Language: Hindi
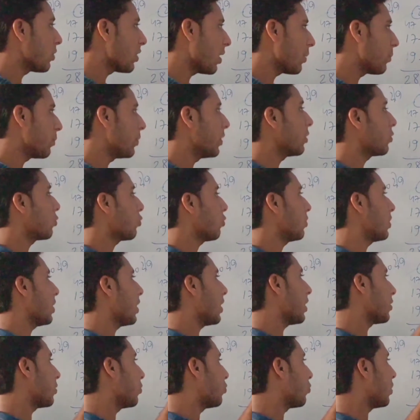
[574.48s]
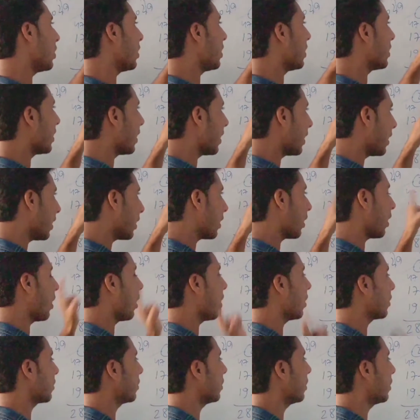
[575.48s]
2020 हो जाएगा क्योंकि इधर एक
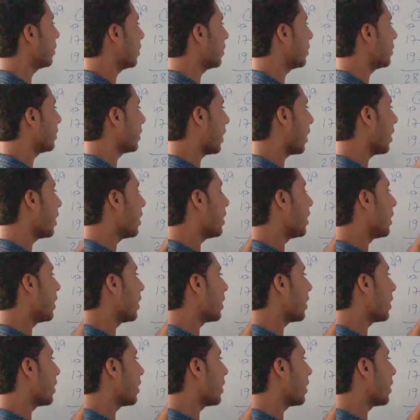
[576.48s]
हासिल दे दिया